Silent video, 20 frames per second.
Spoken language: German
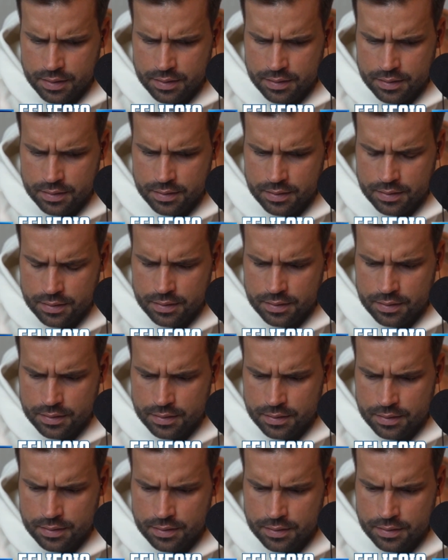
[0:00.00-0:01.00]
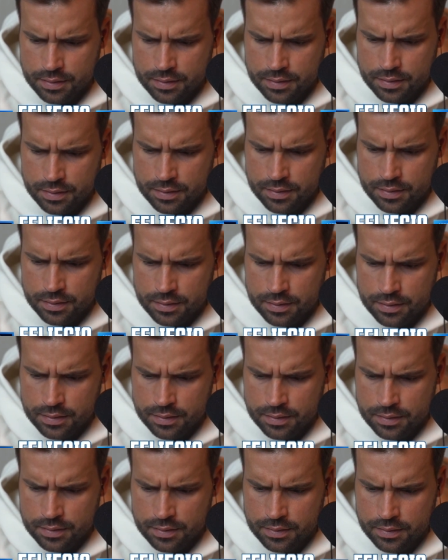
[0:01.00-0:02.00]
Äh,
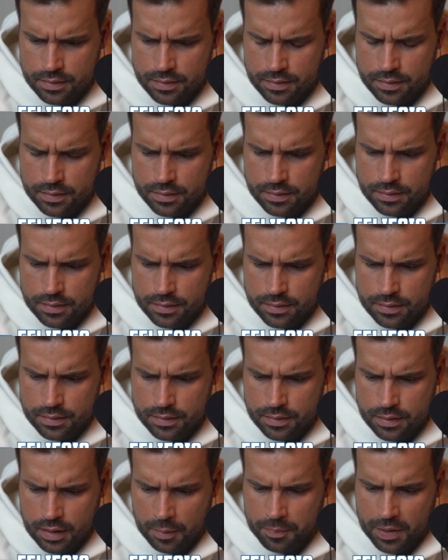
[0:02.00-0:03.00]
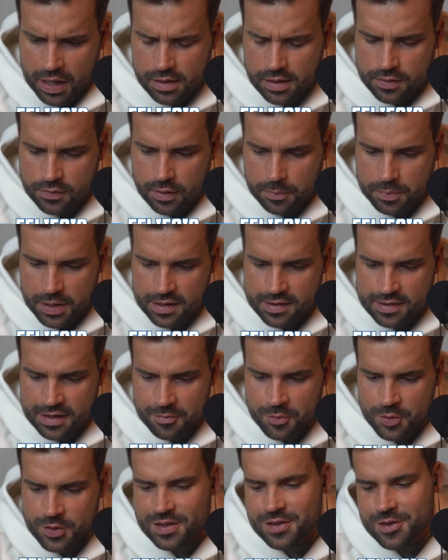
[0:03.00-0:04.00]
habe alles verpasst, er
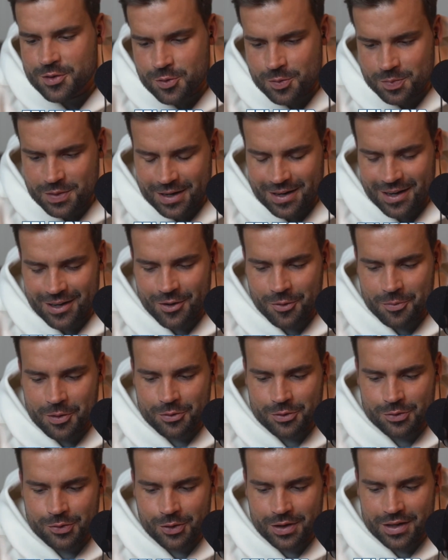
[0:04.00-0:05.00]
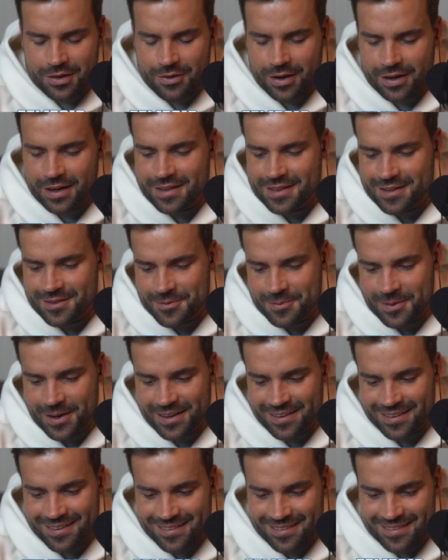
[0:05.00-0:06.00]
muss den Stream danach nochmal von vor. Ich fange jetzt nicht nochmal
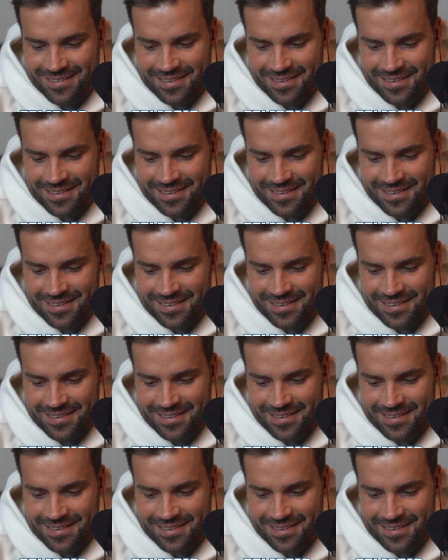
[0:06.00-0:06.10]
an.